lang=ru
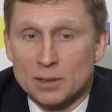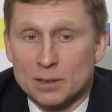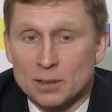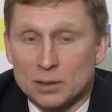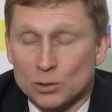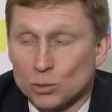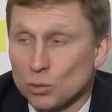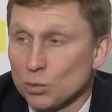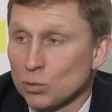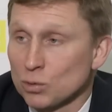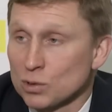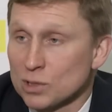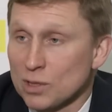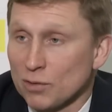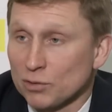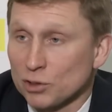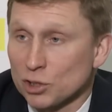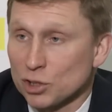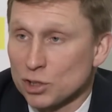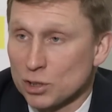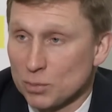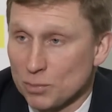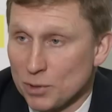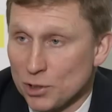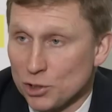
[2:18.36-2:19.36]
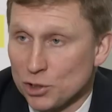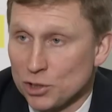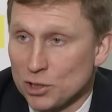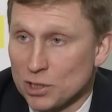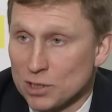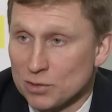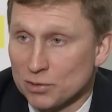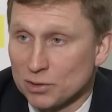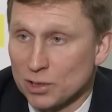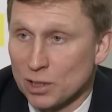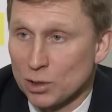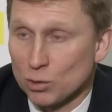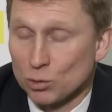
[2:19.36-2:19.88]
Э, но завтрашний матч
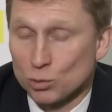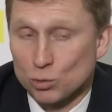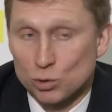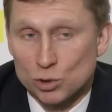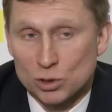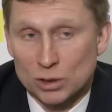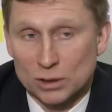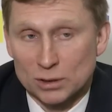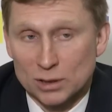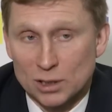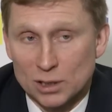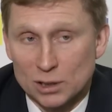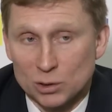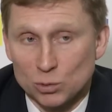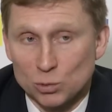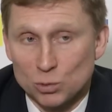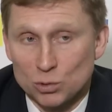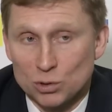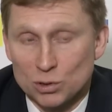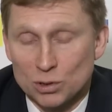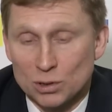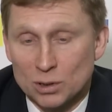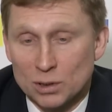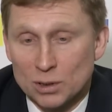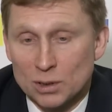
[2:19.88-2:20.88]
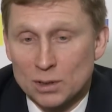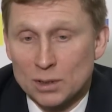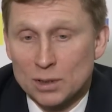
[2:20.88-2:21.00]
есть, второй нужно отдохнуть,